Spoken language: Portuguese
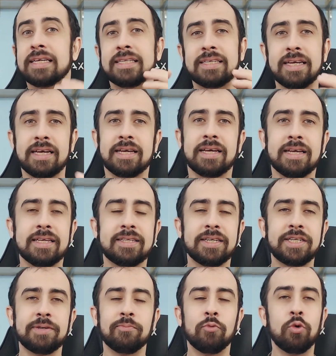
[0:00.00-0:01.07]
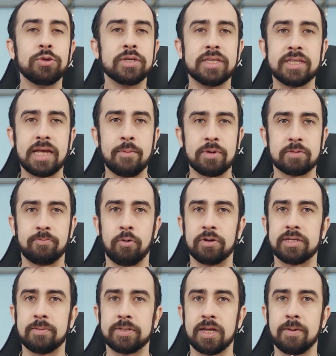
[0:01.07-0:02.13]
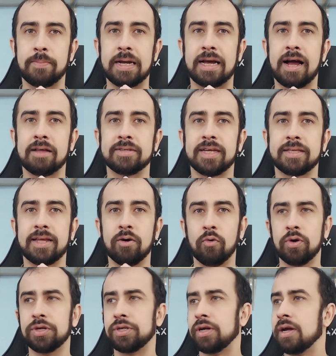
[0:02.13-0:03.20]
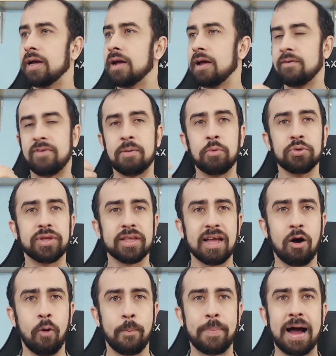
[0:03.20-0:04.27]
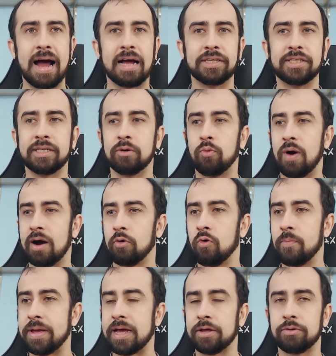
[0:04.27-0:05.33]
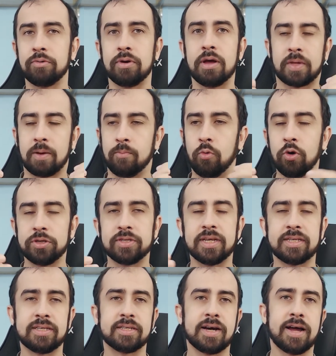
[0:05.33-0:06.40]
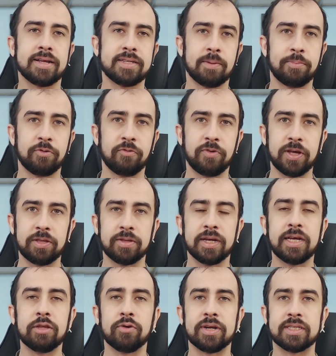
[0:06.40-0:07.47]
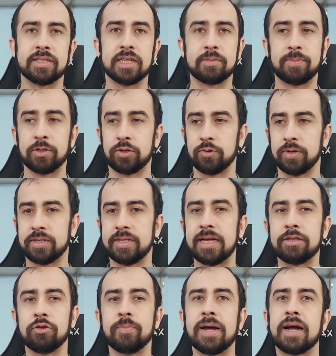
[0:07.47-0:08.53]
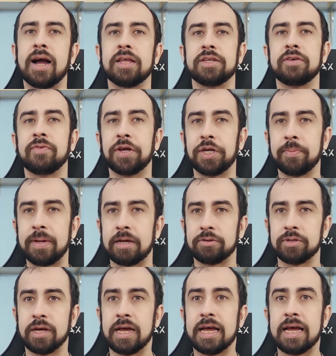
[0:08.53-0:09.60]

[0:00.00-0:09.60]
Sim, existem muitos esquemas Ponzi sendo aplicados até hoje. Vai mudando a roupagem, o argumento, Muitos desses caras se aproveitam da ignorância das pessoas dentro do mercado de investimentos